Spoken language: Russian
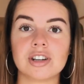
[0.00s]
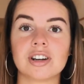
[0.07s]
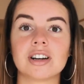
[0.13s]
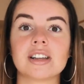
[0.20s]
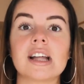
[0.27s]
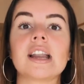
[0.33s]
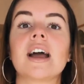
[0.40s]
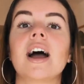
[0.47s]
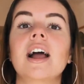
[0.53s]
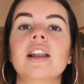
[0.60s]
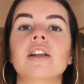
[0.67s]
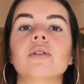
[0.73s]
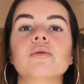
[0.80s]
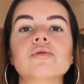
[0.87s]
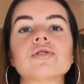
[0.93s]
когда
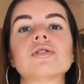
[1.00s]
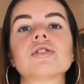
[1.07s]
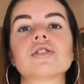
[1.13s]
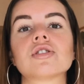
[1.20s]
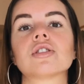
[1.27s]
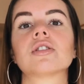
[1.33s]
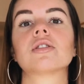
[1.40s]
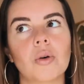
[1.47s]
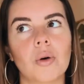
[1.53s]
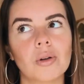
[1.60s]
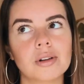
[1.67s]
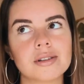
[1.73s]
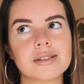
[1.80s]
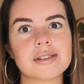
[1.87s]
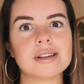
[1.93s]
реально люди слышат
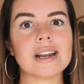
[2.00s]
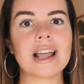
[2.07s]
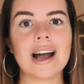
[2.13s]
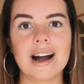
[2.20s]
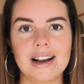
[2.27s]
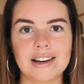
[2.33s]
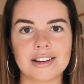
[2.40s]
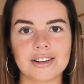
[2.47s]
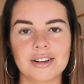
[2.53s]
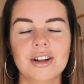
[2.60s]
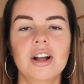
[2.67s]
голос реальный,